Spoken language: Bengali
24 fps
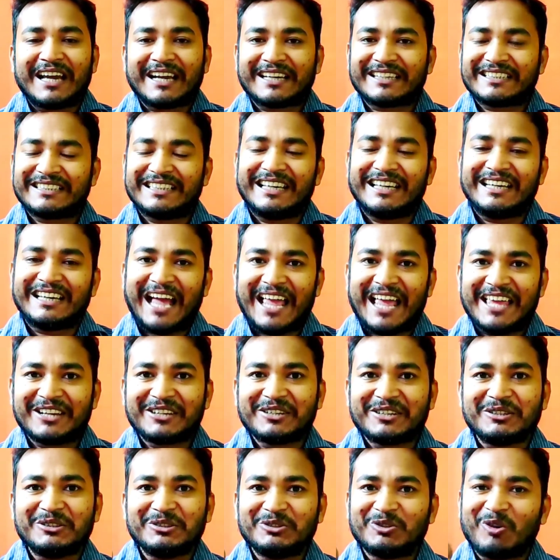একটি লাইক
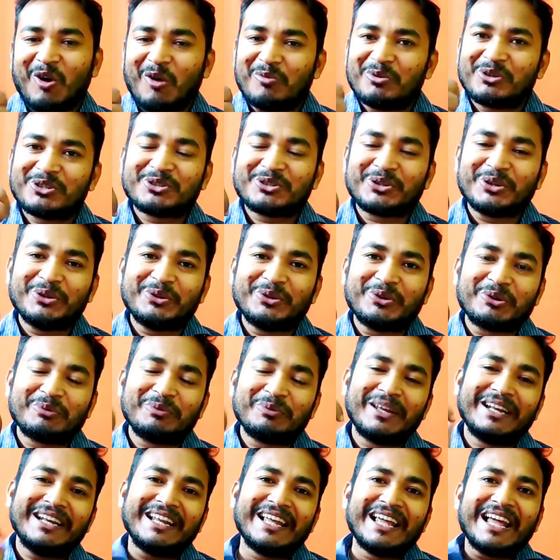কিন্তু অবশ্যই
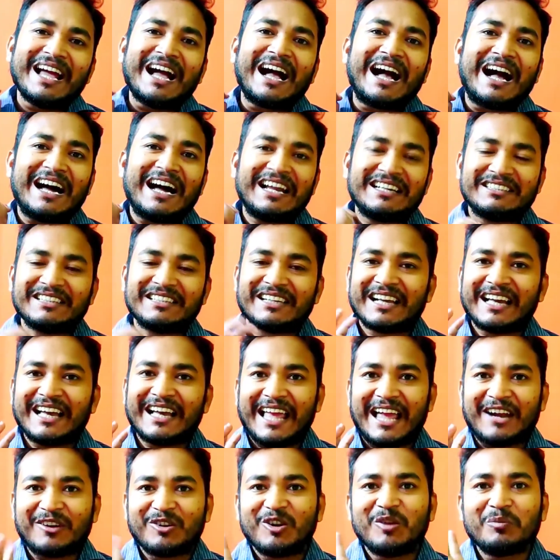করবেন আর যারা
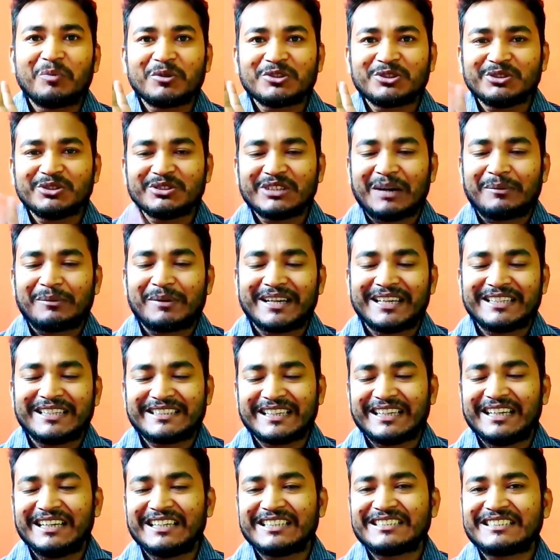এখনও পর্যন্ত আমার এই
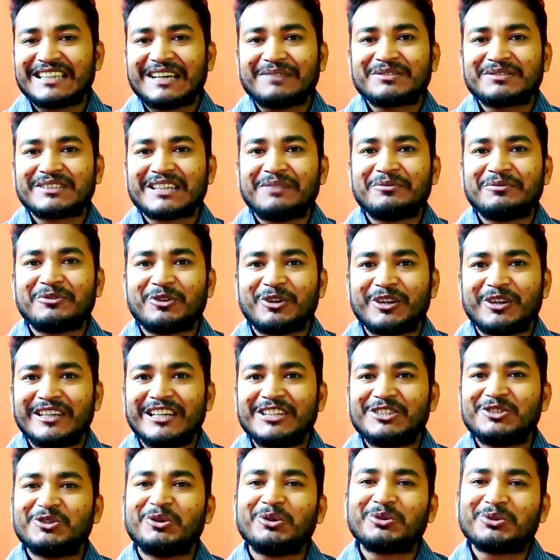চ্যানেলটি সাবস্ক্রাইব
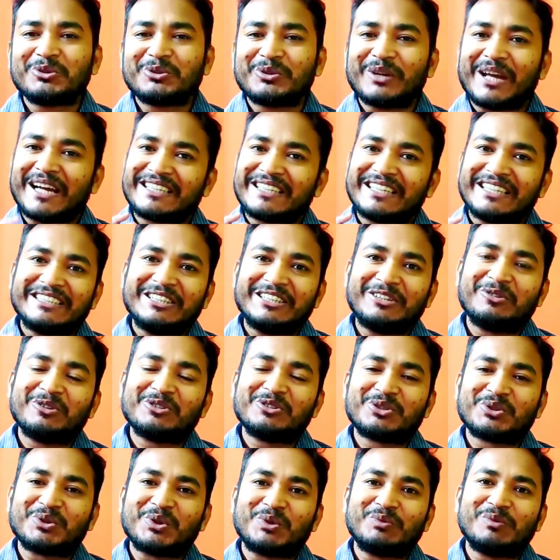করেনি ছোট্ট একটা
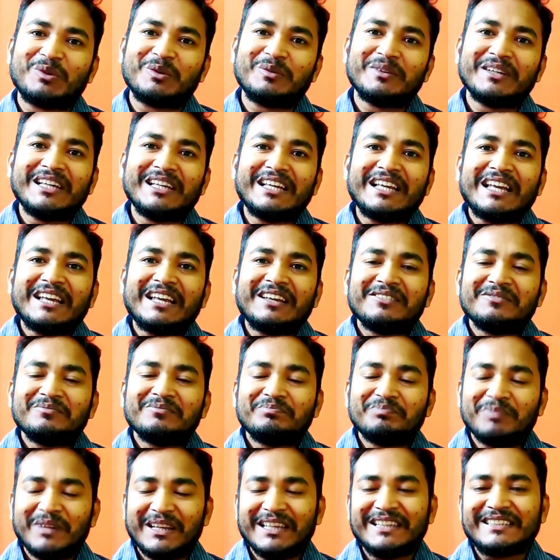রিকোয়েস্ট করবো
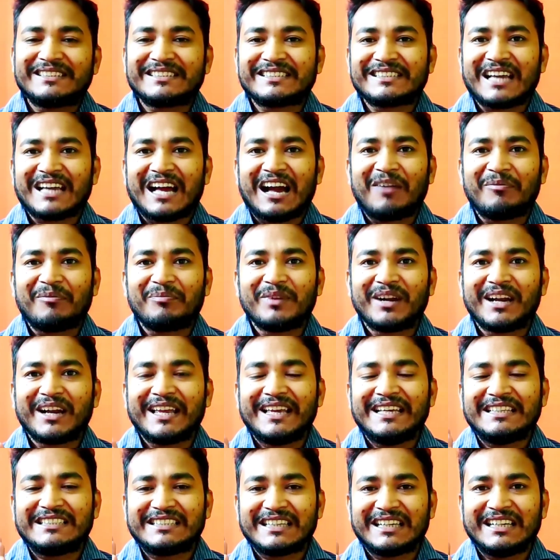প্লিজ আপনারা
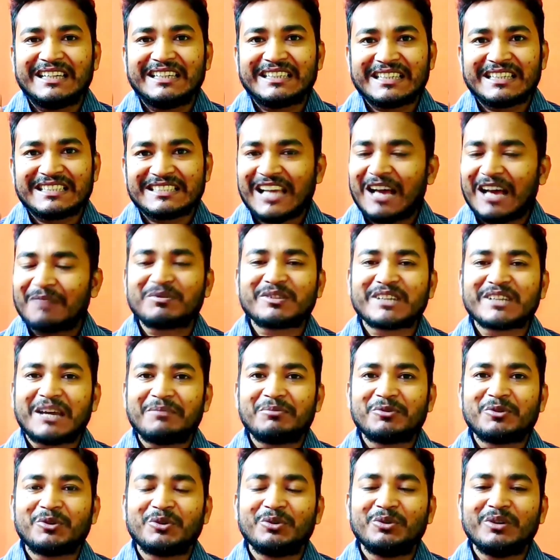এই চ্যানেলটিকে সাবস্ক্রাইব
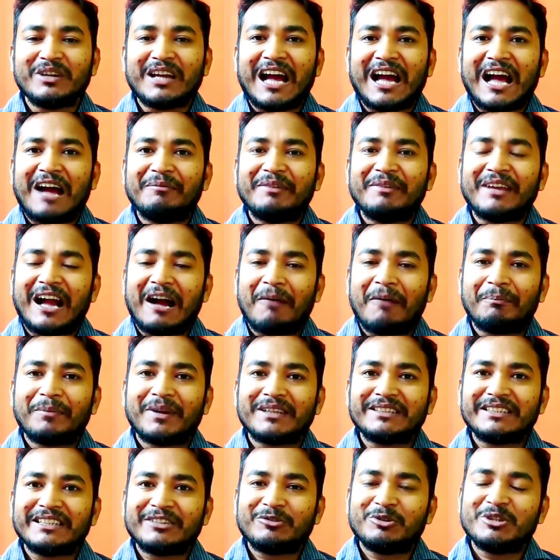করুন আমি
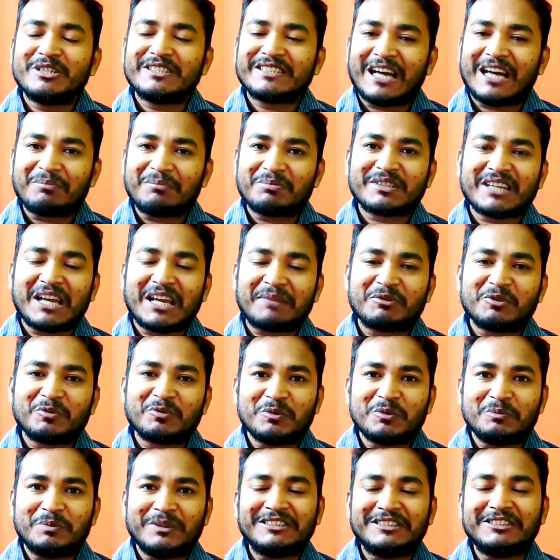আপনাদের ওই সাবস্ক্রাইবের
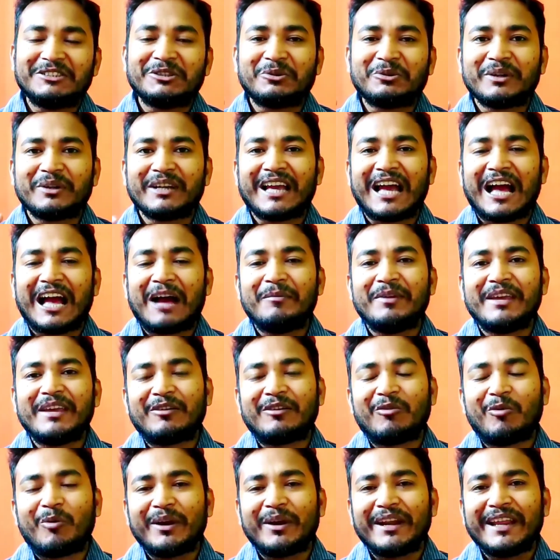উপর ভিত্তি করে আমি
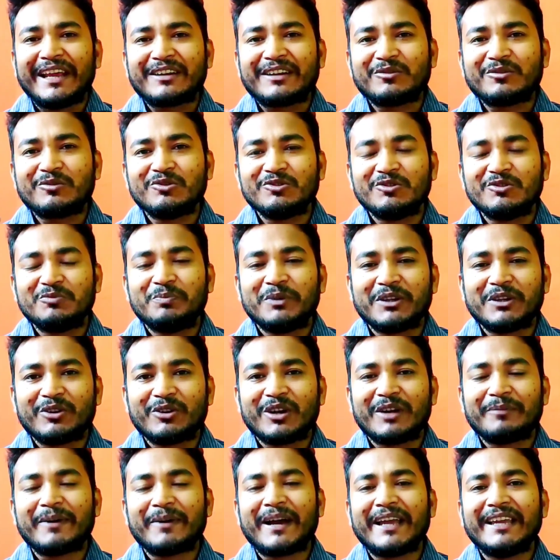অনেক
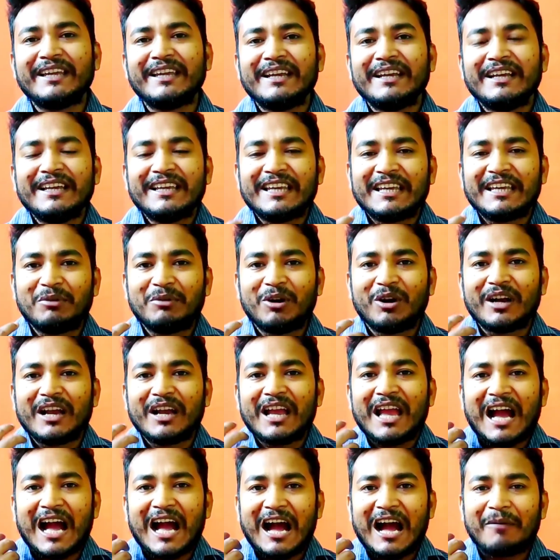উৎপ্রেরণা পাই এবং
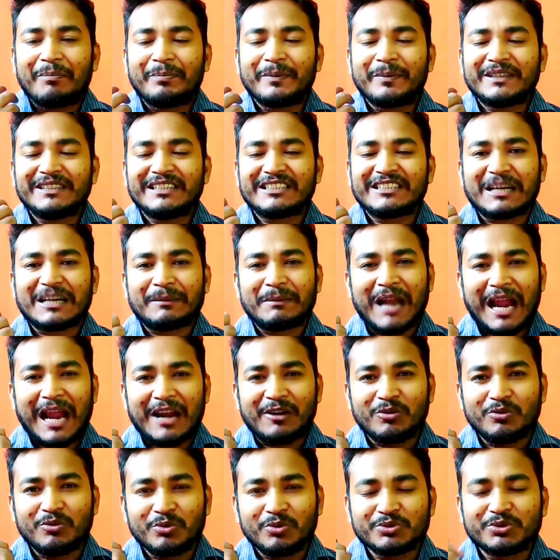আপনাদের সামনে
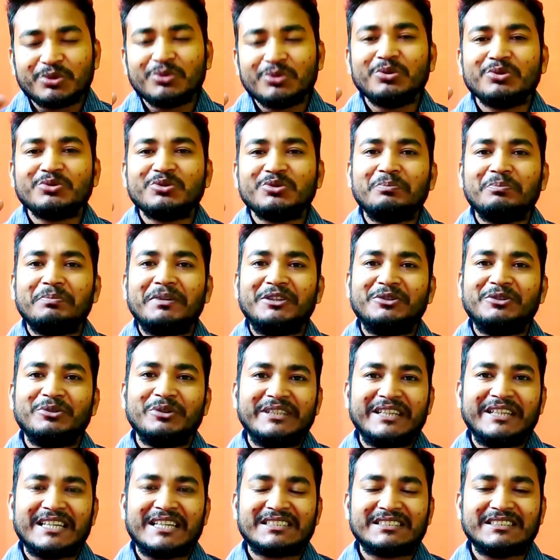আরও নতুন নতুন ভিডিও
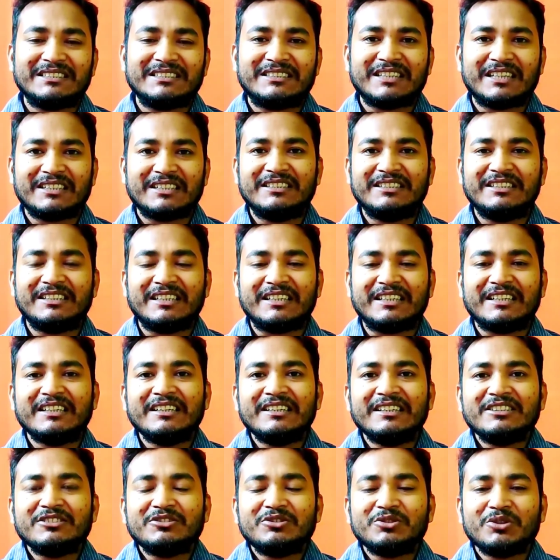নিয়ে আসতে চাচ্ছি
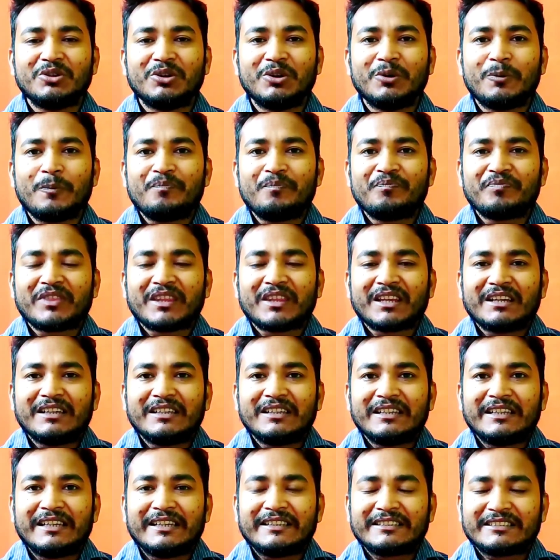তো
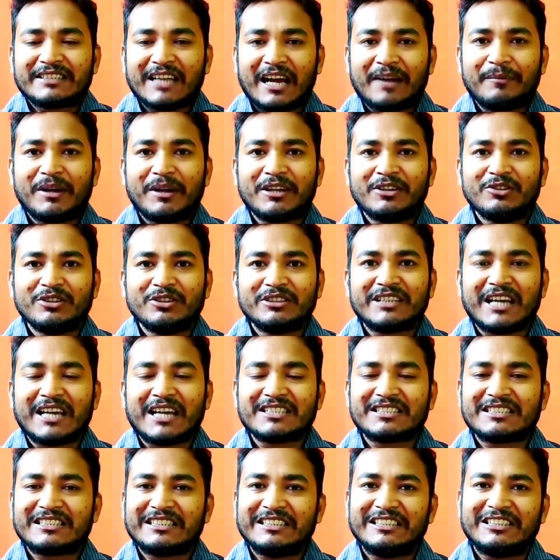সামান্য
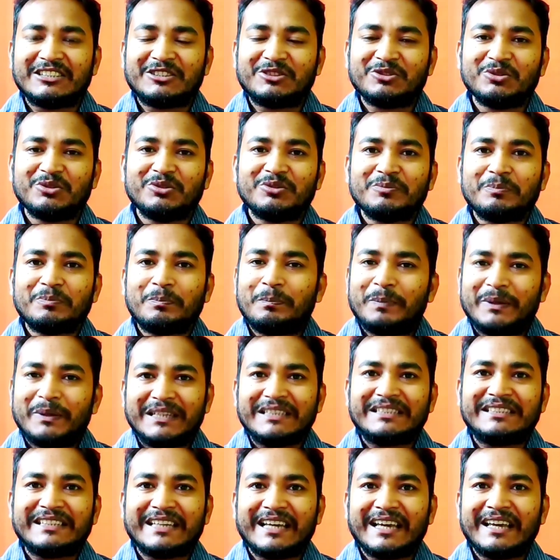জাস্ট একটু
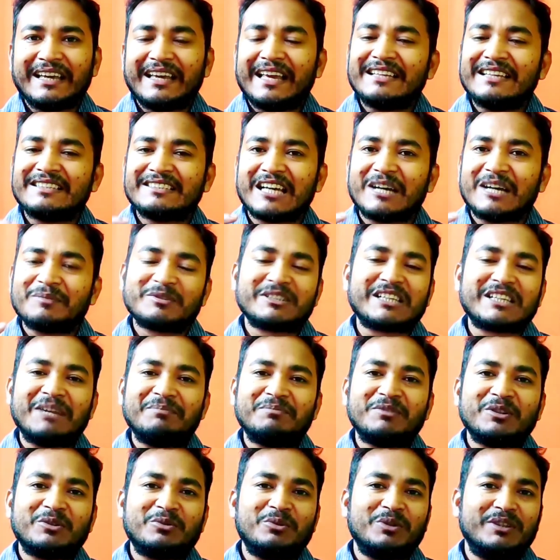ফ্রিতে এই
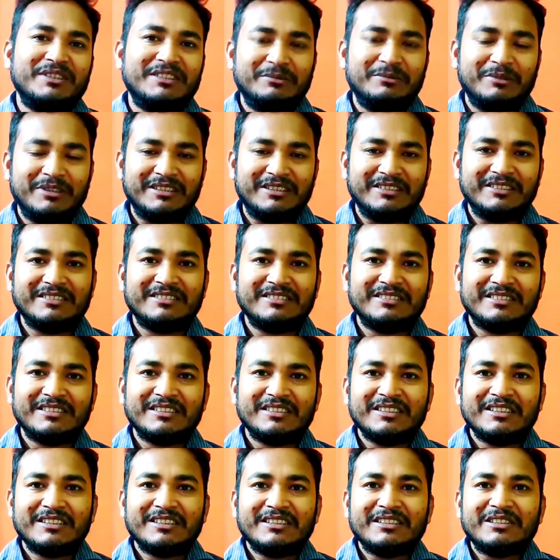সাবস্ক্রাইবটা করে দিবেন
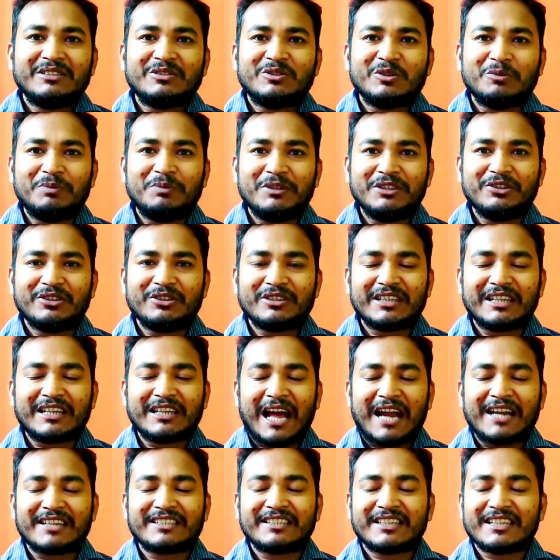তো ভিডিওটা
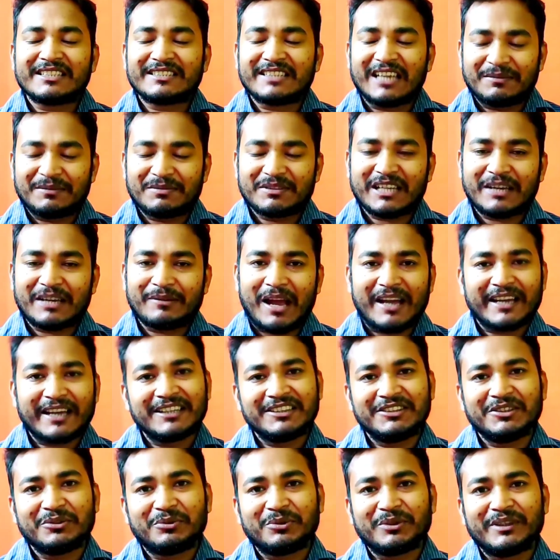আর যারা সাবস্ক্রাইব
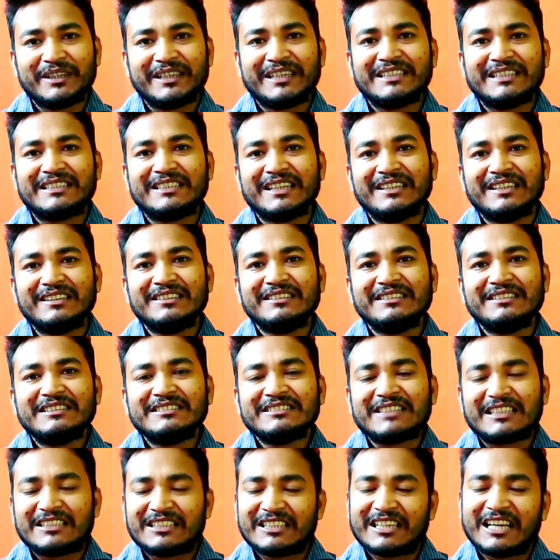আগের থেকে করে রেখেছেন
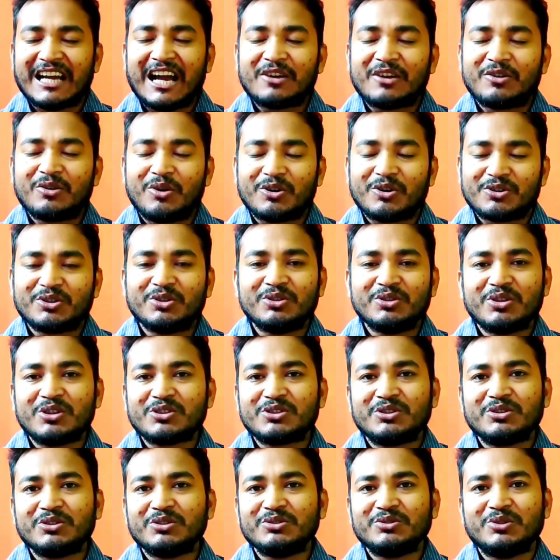তাদেরকে আরও অসংখ্য
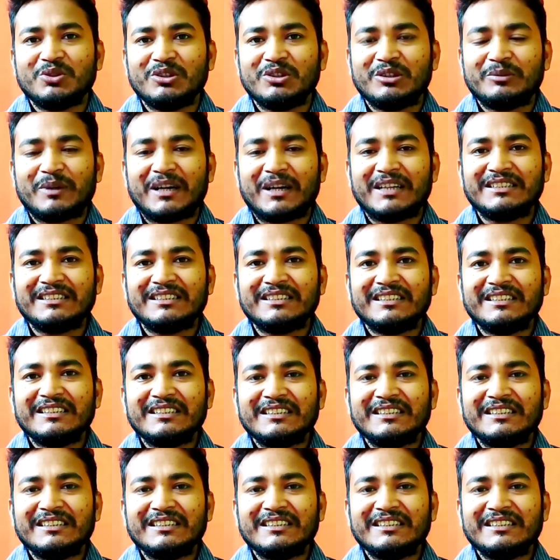অসংখ্য ধন্যবাদ